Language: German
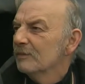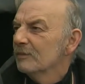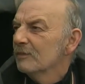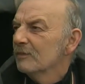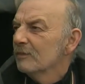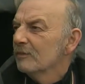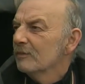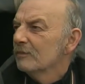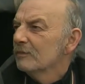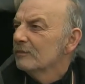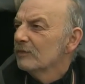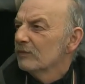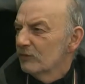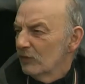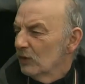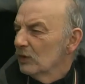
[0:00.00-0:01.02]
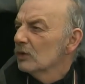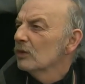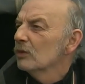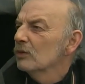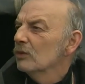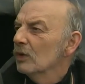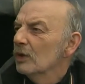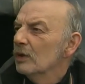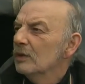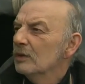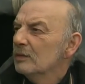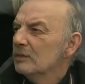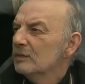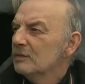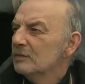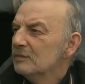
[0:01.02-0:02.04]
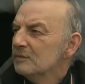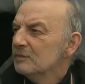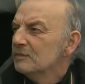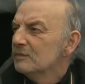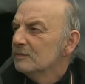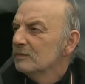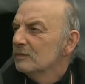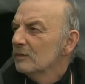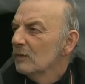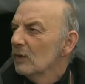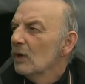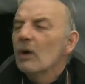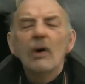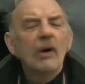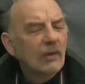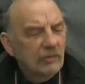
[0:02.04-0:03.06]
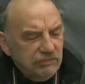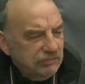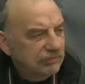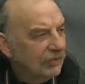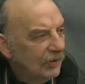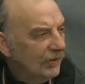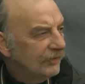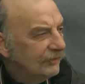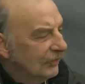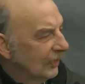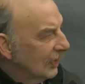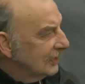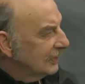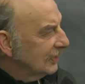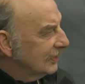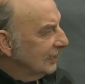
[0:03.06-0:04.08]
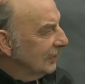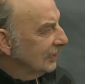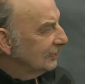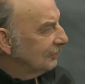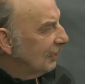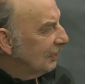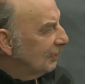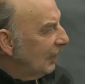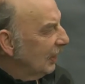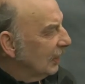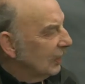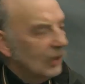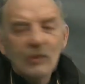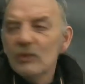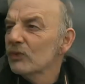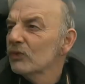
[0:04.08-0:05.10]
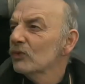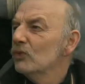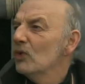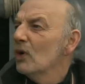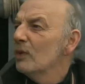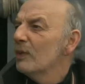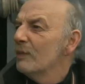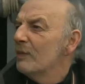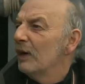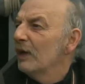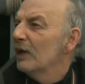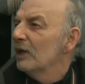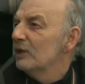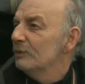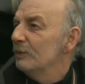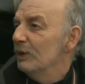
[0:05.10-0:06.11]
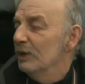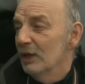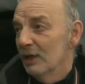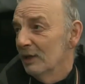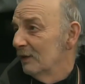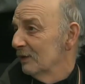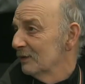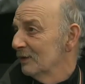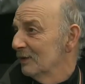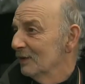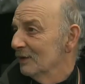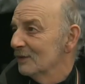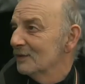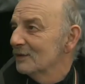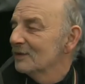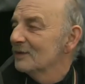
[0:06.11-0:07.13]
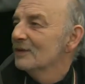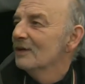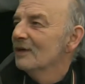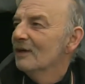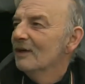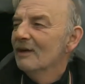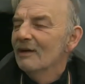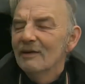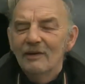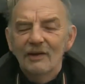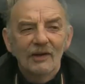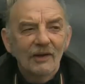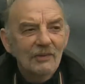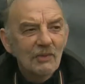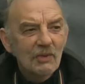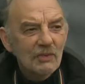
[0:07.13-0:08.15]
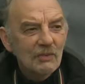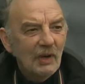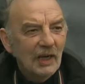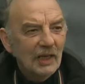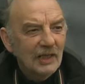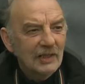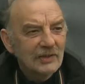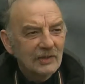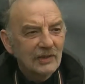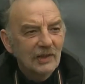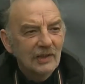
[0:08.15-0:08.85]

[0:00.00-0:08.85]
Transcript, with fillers: Wegen Rücken? Wegen Rücken, ja. Krass. Ja, ja da hilft nichts. Das ist, beim einen kommt es früher, beim anderen später. Das ist. Ja, ja. ja, ne, das muss man halt ganz